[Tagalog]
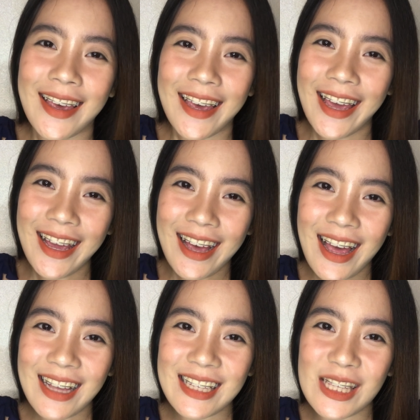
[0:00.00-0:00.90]
Hey
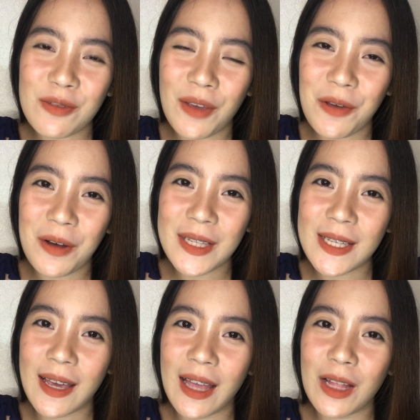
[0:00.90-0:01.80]
guys, it's Faye once
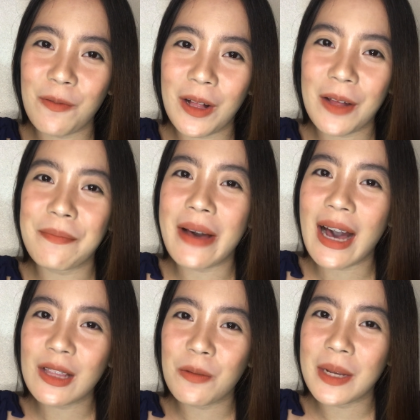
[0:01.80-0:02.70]
again and welcome
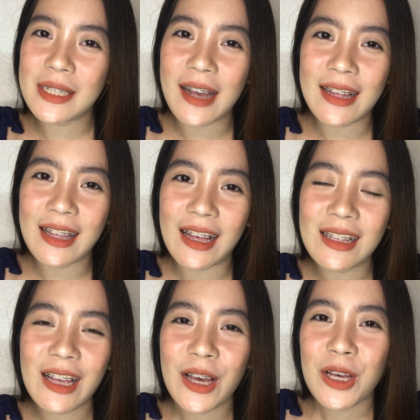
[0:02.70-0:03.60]
back to my
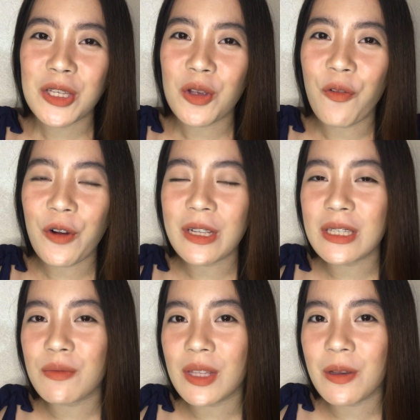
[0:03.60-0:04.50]
channel. So for
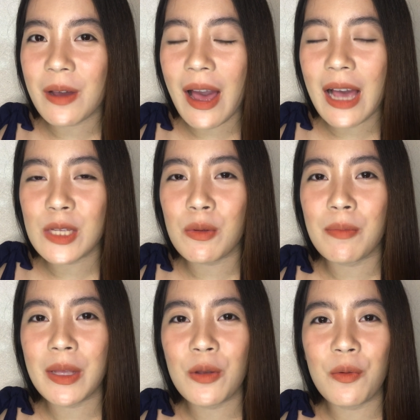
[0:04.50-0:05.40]
this video guys, we'll
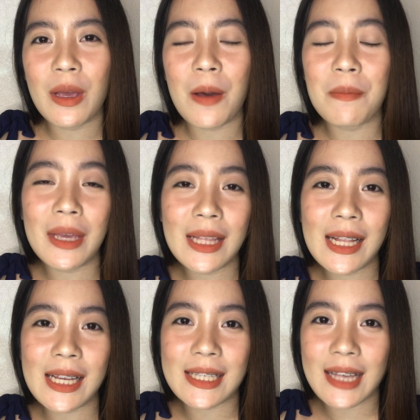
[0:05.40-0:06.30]
be doing a mini
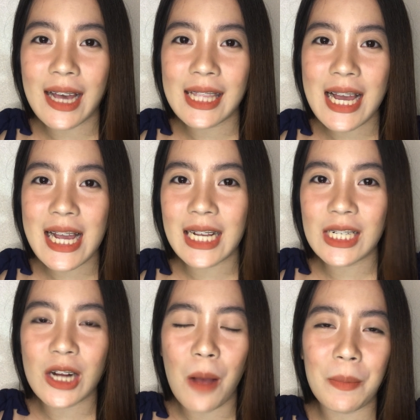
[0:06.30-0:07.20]
Lazada and
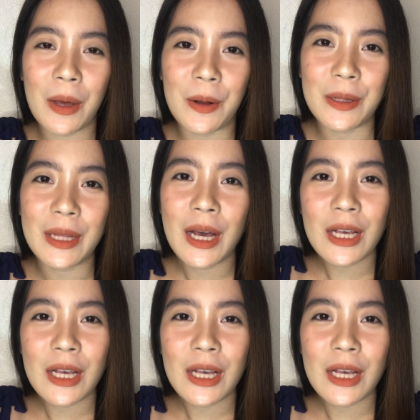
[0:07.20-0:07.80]
Shopee haul.